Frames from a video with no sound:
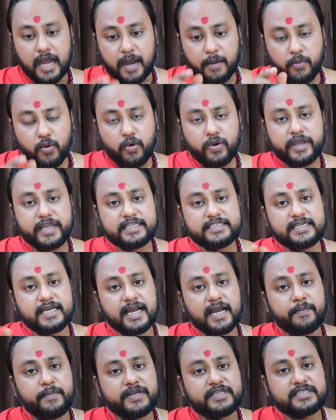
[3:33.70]
अमुक के
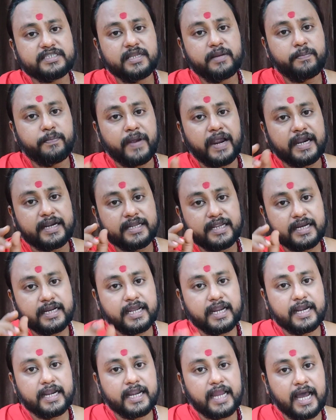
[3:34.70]
जगह पर सिर्फ पार्टनर
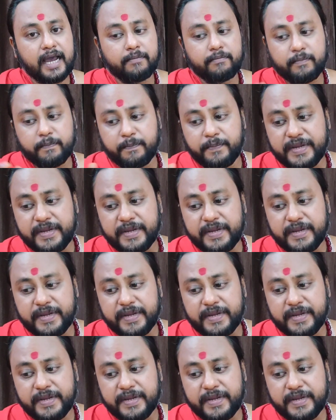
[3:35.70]
का नाम